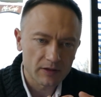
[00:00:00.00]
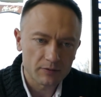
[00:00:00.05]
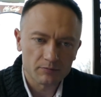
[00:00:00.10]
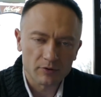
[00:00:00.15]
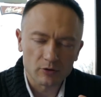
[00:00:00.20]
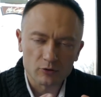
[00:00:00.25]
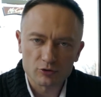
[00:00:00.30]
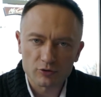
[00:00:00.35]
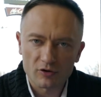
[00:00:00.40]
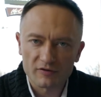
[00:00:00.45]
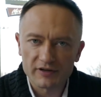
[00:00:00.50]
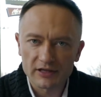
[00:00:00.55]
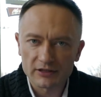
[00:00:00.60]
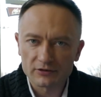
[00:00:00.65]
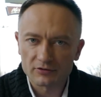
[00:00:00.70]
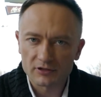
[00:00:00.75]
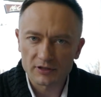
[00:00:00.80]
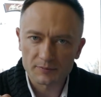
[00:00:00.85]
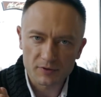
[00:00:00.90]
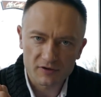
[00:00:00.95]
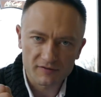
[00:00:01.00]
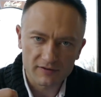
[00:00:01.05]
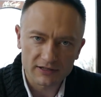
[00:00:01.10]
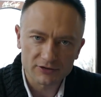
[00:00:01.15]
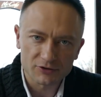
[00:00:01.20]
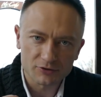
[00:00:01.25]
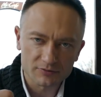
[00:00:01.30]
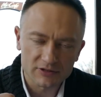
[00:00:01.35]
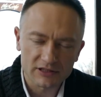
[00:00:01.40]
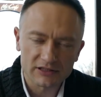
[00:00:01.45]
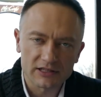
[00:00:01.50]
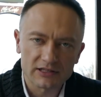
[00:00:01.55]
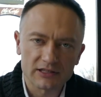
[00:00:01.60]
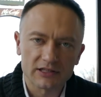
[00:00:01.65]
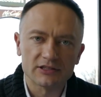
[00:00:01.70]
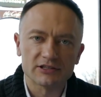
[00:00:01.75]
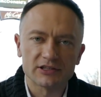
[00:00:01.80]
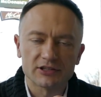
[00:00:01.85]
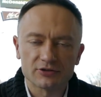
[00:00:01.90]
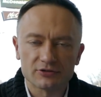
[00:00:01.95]
Był człowiek, który prowadził mnie
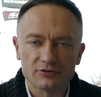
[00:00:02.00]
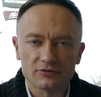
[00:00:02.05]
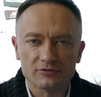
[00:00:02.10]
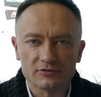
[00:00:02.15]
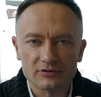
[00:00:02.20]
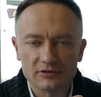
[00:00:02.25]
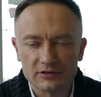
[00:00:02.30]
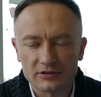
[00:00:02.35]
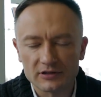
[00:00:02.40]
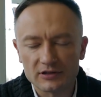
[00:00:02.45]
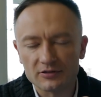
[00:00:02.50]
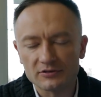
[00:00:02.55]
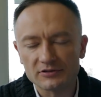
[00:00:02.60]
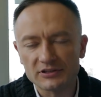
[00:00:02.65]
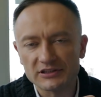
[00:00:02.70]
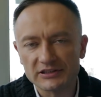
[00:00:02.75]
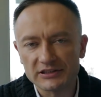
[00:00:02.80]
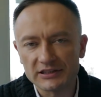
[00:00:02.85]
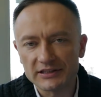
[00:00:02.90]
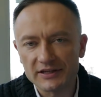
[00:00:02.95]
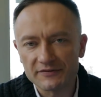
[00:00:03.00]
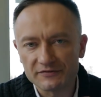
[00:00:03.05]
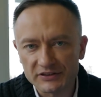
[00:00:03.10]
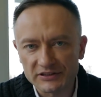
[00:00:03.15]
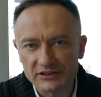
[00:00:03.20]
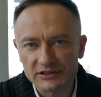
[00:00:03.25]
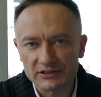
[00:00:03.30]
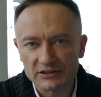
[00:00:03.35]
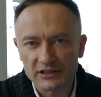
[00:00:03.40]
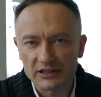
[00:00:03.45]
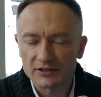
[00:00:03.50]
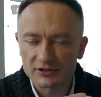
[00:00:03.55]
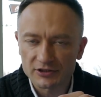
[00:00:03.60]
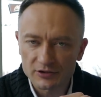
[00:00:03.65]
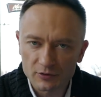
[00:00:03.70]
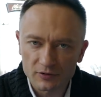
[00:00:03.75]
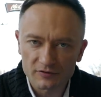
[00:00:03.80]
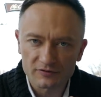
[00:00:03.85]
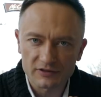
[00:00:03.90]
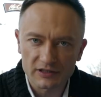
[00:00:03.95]
taki Grzesiu y, kondycyjnie, fizycznie na
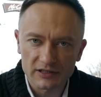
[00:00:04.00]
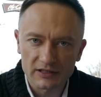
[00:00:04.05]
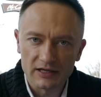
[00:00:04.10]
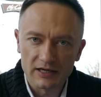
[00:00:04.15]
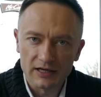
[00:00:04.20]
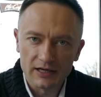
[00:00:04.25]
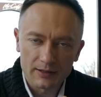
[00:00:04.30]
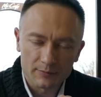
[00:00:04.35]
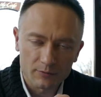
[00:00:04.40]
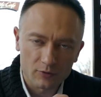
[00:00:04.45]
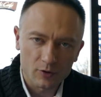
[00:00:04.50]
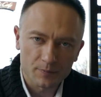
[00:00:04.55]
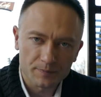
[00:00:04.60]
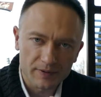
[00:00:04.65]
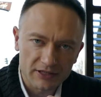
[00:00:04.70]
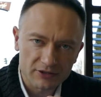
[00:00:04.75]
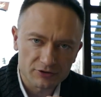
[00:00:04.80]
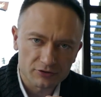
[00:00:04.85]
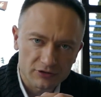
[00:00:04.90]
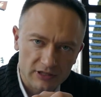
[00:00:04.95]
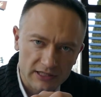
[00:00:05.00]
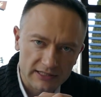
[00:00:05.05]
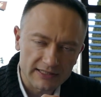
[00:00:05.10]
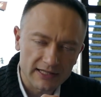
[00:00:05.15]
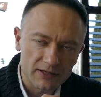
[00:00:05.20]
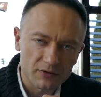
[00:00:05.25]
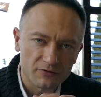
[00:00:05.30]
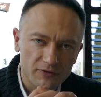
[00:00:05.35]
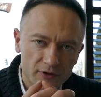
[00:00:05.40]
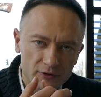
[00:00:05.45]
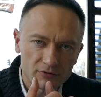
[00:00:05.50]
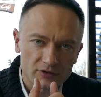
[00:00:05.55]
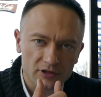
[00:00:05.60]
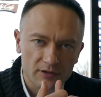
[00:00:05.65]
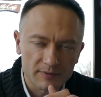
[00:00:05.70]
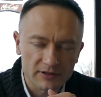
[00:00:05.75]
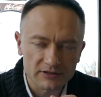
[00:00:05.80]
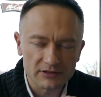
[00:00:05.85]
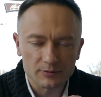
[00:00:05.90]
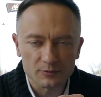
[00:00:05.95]
siłowni. Było pięciu trenerów, o których
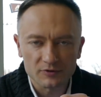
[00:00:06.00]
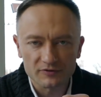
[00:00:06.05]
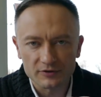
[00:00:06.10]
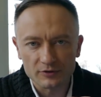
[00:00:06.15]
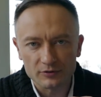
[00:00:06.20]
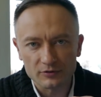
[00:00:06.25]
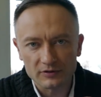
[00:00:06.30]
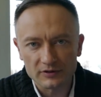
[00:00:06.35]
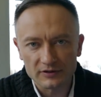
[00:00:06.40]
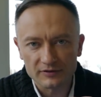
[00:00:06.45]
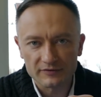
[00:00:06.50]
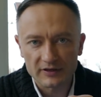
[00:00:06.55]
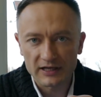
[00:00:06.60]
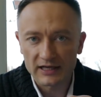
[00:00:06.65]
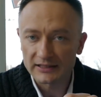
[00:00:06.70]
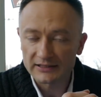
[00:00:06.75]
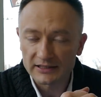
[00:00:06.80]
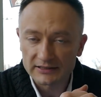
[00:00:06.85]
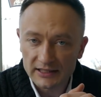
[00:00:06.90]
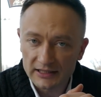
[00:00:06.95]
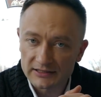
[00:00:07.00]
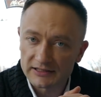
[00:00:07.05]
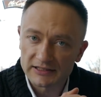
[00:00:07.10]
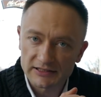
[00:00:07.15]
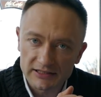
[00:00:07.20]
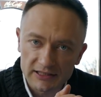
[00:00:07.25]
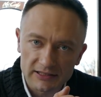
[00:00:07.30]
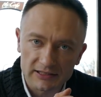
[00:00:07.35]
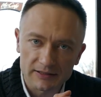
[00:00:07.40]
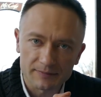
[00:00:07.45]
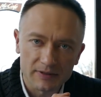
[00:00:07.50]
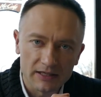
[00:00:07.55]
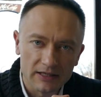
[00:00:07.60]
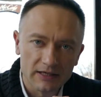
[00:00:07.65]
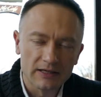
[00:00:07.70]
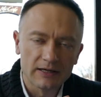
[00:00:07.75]
będę mówił w karate tradycyjnym.